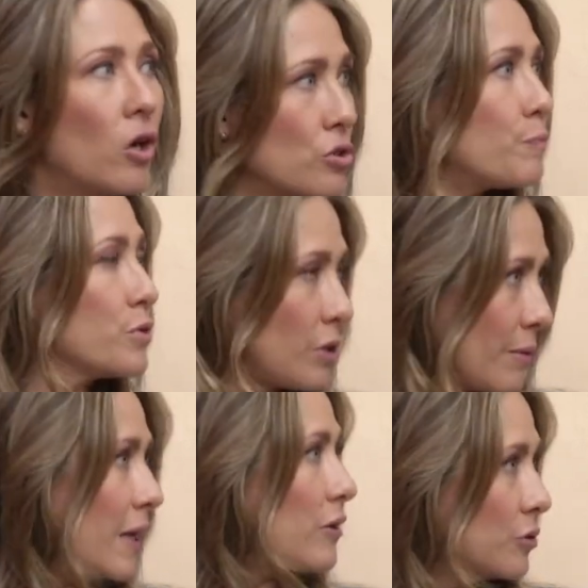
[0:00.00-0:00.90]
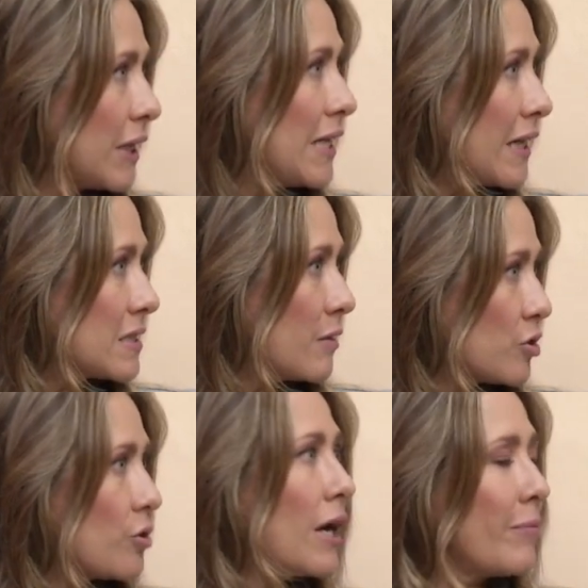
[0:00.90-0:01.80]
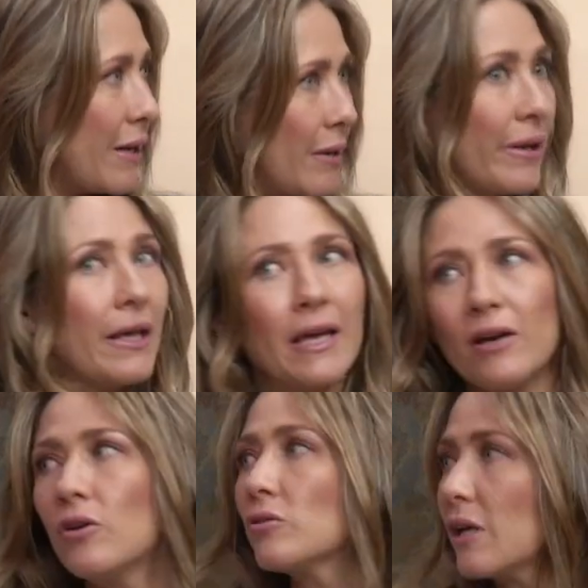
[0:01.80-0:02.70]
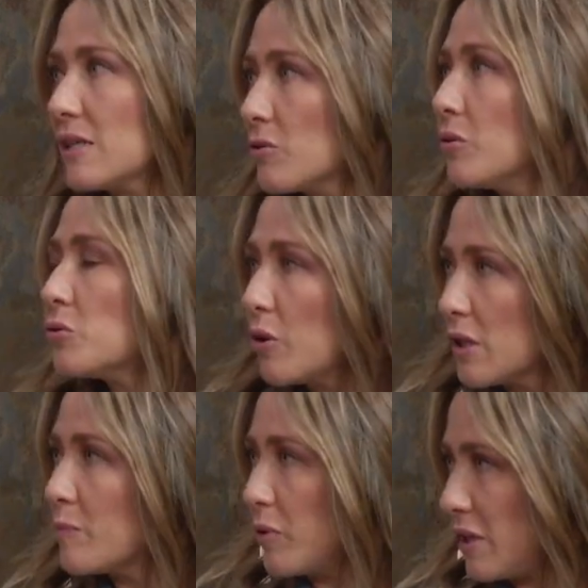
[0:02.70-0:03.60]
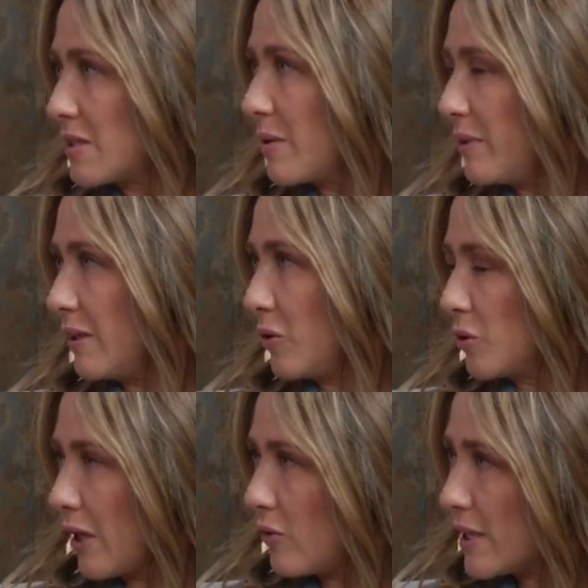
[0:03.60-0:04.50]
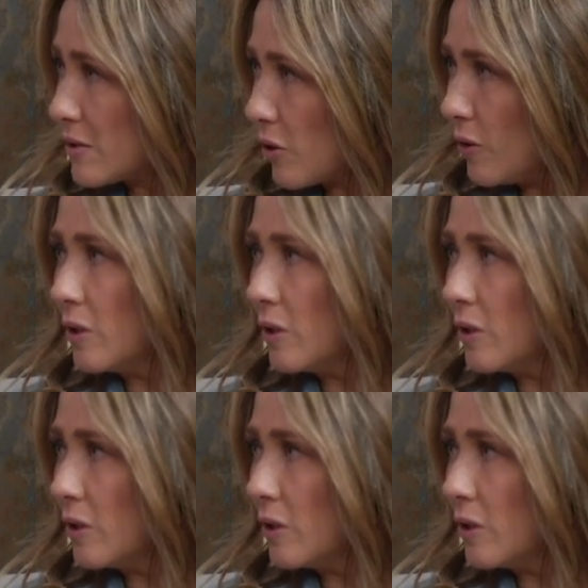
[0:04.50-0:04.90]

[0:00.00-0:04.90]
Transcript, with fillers: Dos, pues trabajar tu inteligencia emocional para ver qué otras soluciones podrías haber encontrado a esto.